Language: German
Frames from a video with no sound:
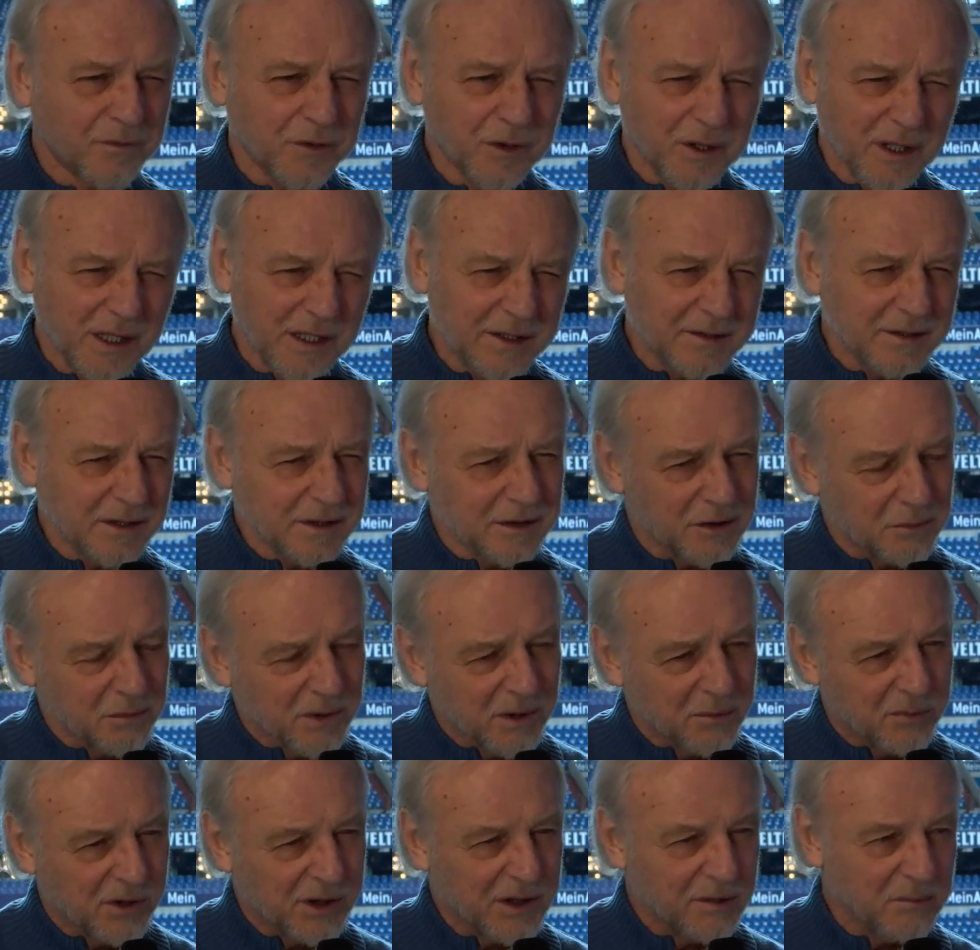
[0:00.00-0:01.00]
Vielleicht hätte
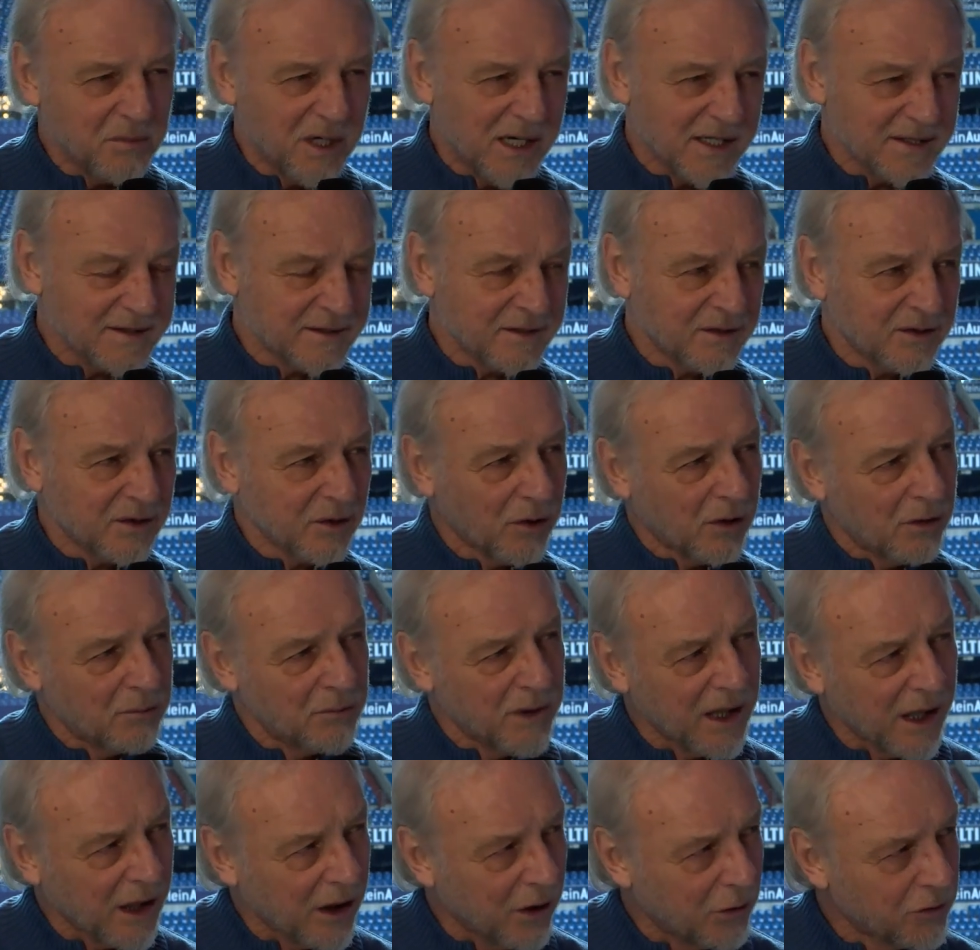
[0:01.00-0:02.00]
man bei dem ersten Tor
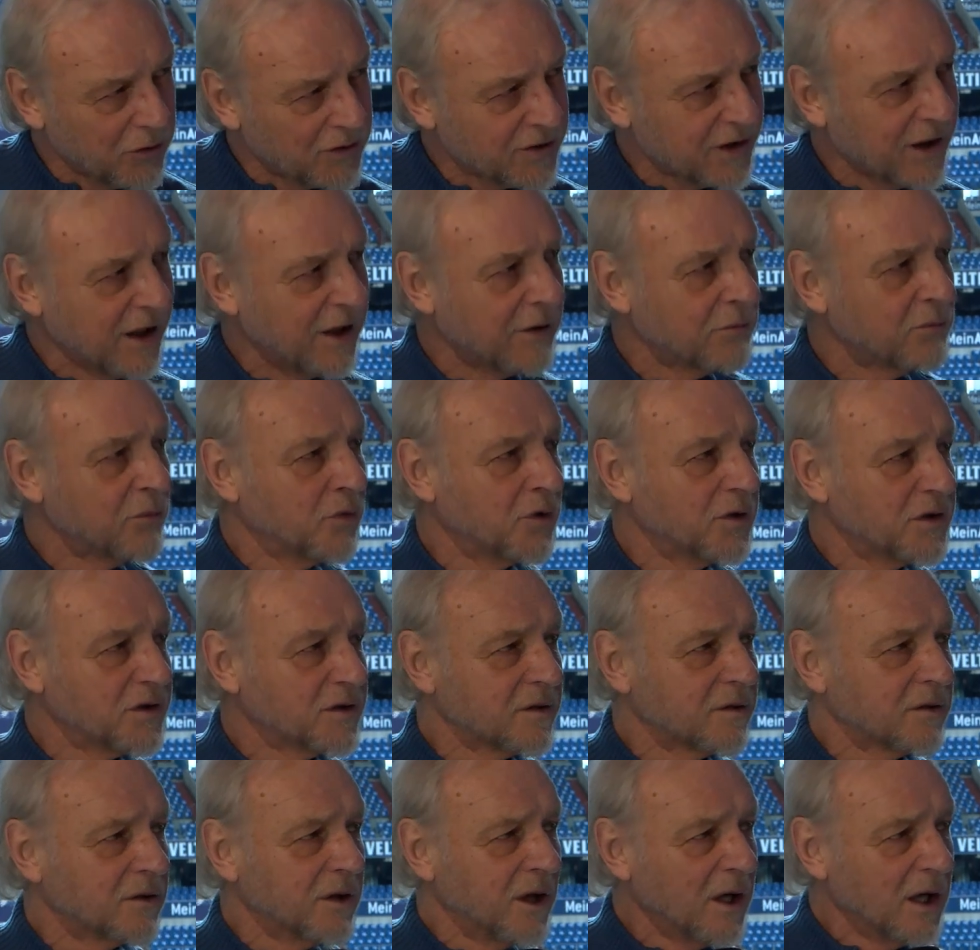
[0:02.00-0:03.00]
mehr rausgehen
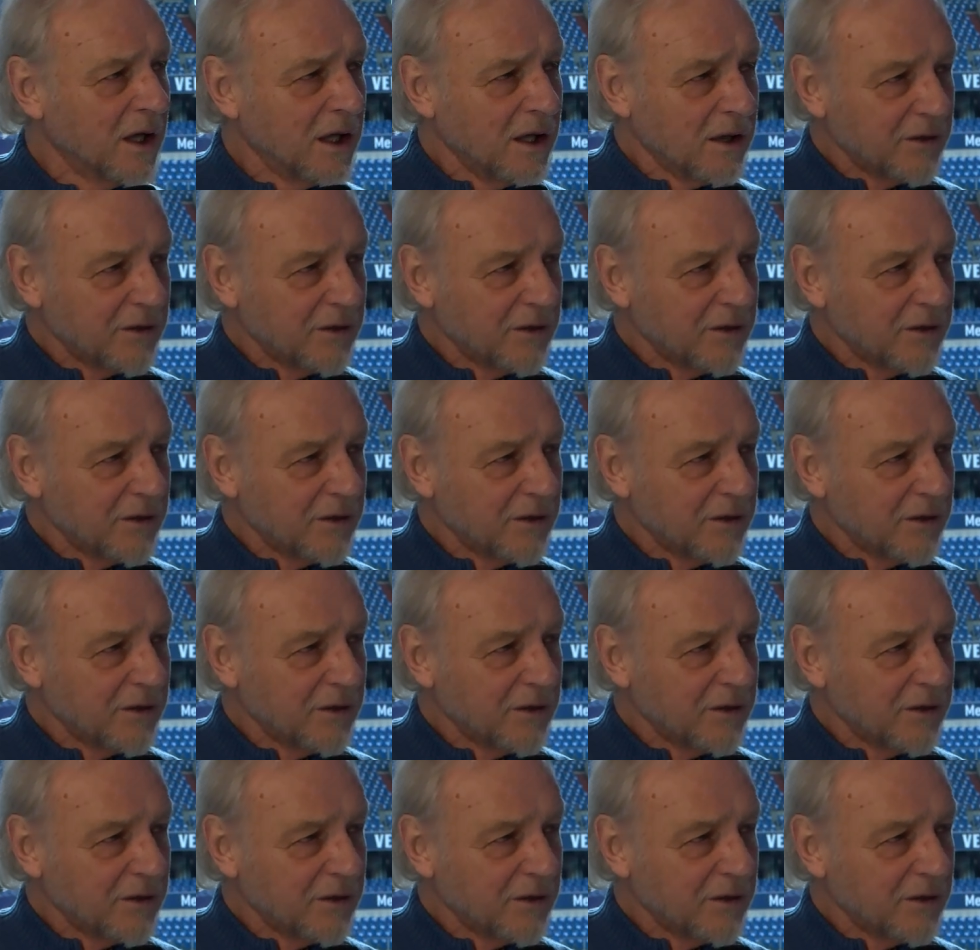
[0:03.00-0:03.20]
müssen,